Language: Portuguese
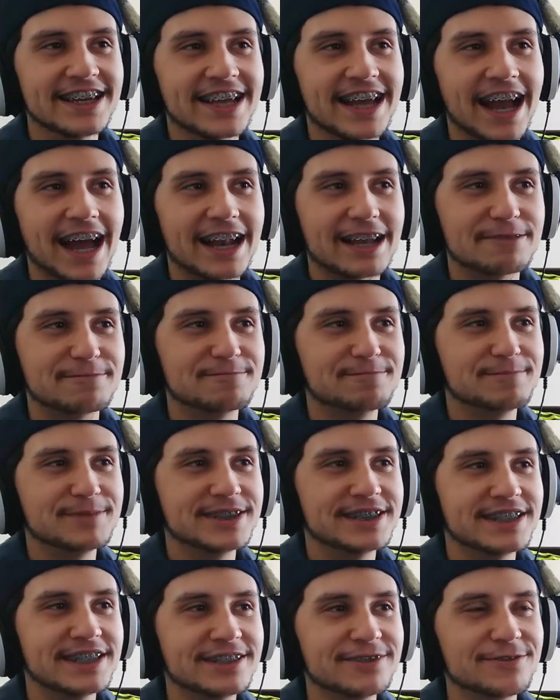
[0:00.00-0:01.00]
Cara, me
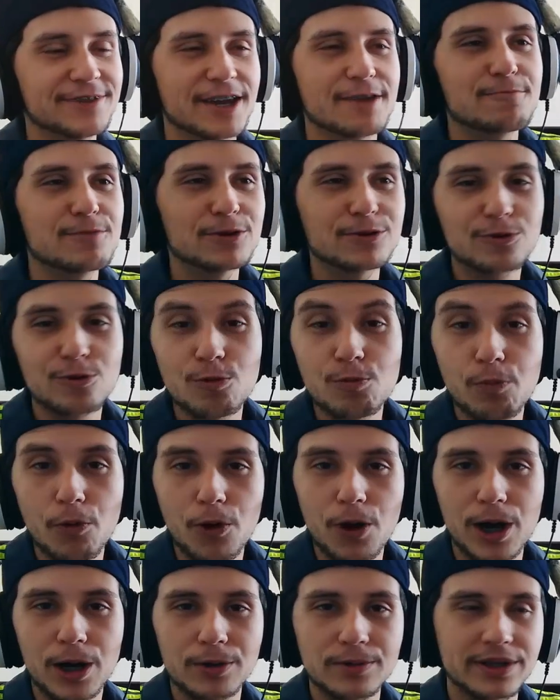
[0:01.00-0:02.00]
identifiquei muito com o
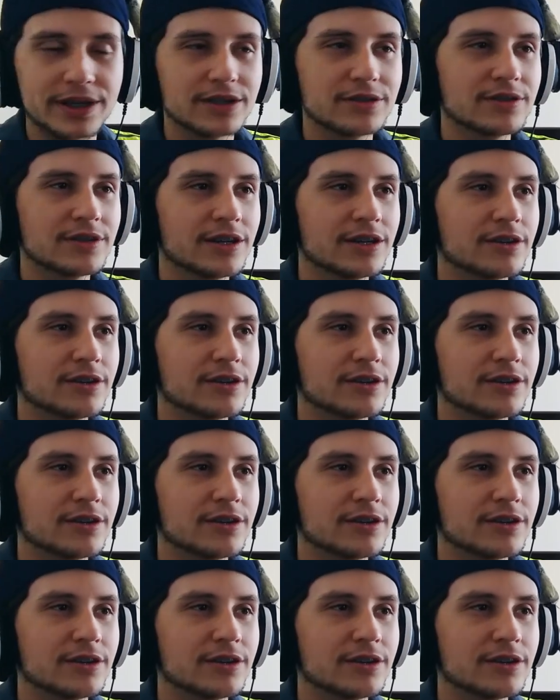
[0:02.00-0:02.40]
porrão, né?